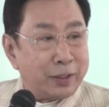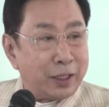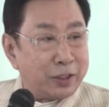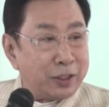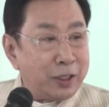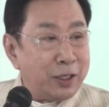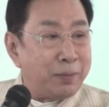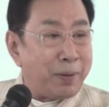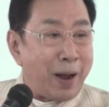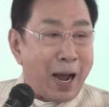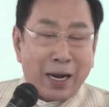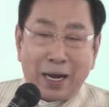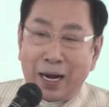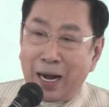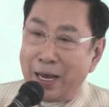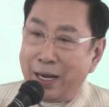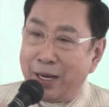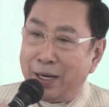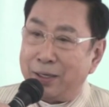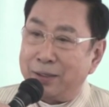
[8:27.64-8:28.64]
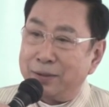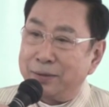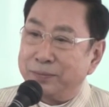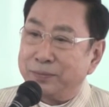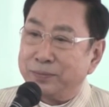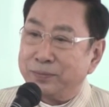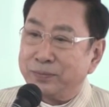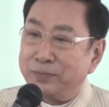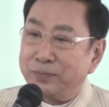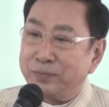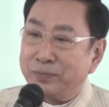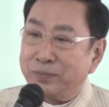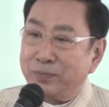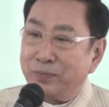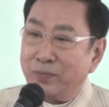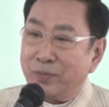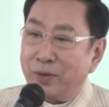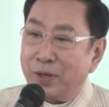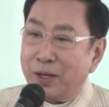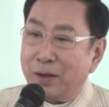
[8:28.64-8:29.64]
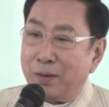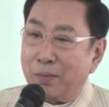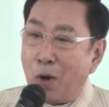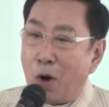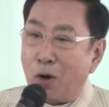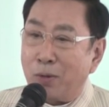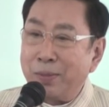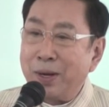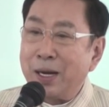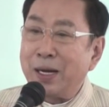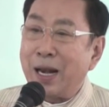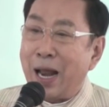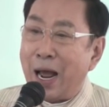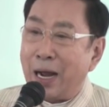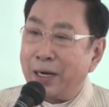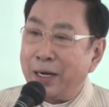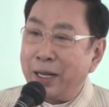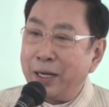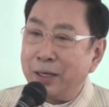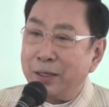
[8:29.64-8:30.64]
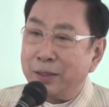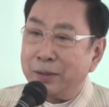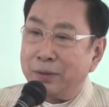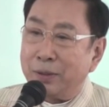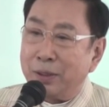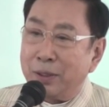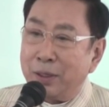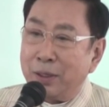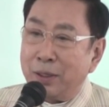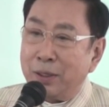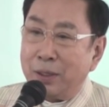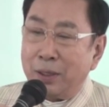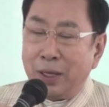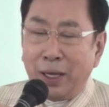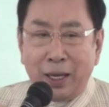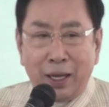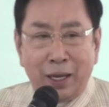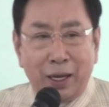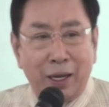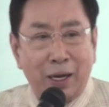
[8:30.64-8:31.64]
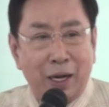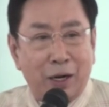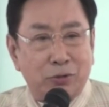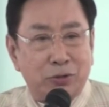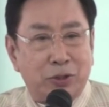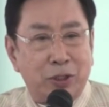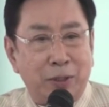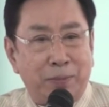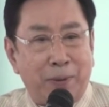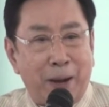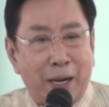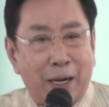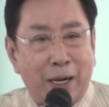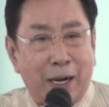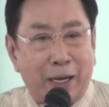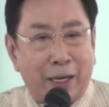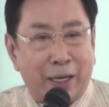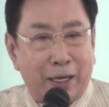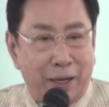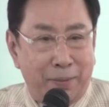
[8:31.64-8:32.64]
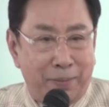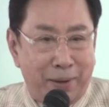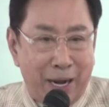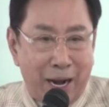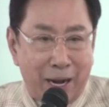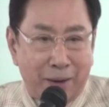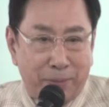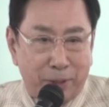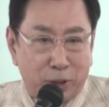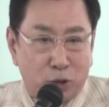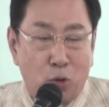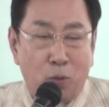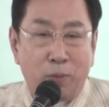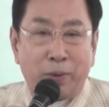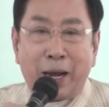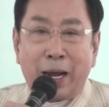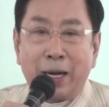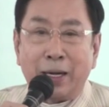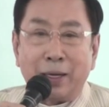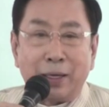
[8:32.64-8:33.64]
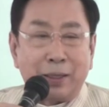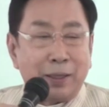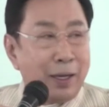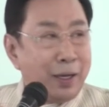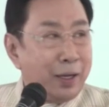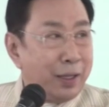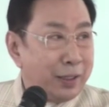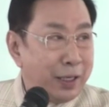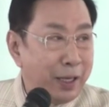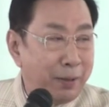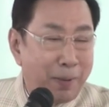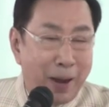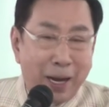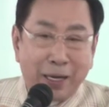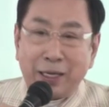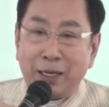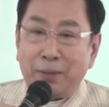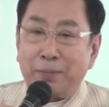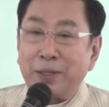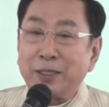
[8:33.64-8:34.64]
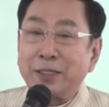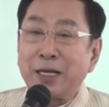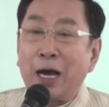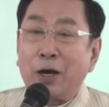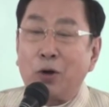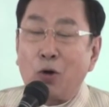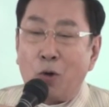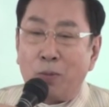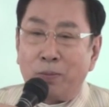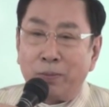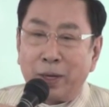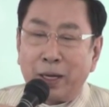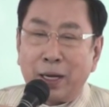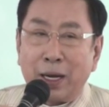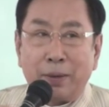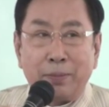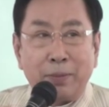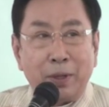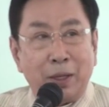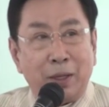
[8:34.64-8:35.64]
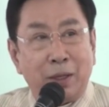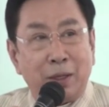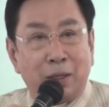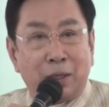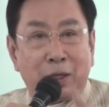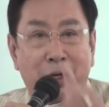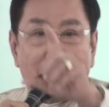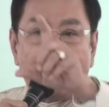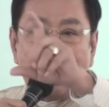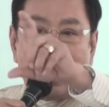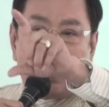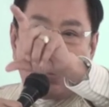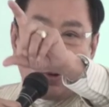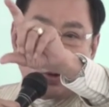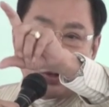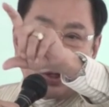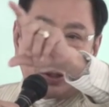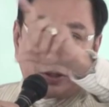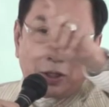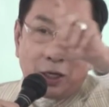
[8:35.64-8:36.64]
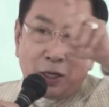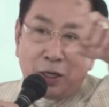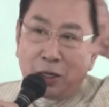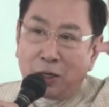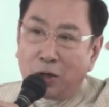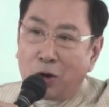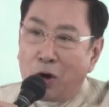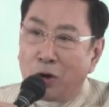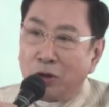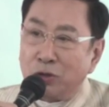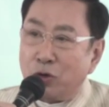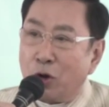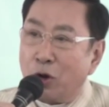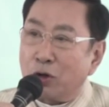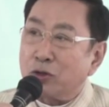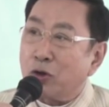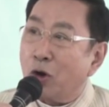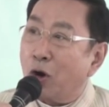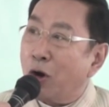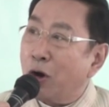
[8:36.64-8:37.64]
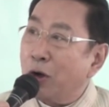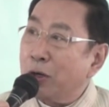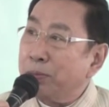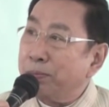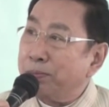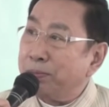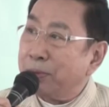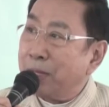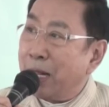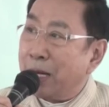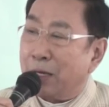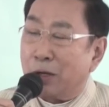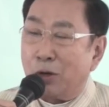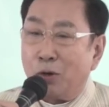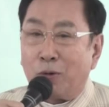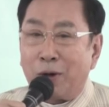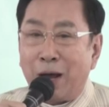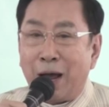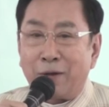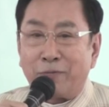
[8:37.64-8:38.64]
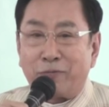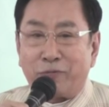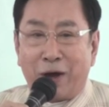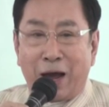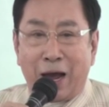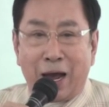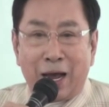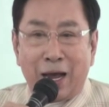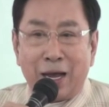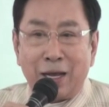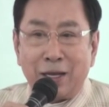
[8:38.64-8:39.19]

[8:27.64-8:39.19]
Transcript: จะชื่อพรรคอะไรนะบอกเบื้องหลังนี่ที่เราชื่อพรรคอะไรกันดีมานั่งประชุมกันที่พรรคกิจประชาคมนะครับก็มีโปสเตอร์ของสสติดอยู่ข้างฝา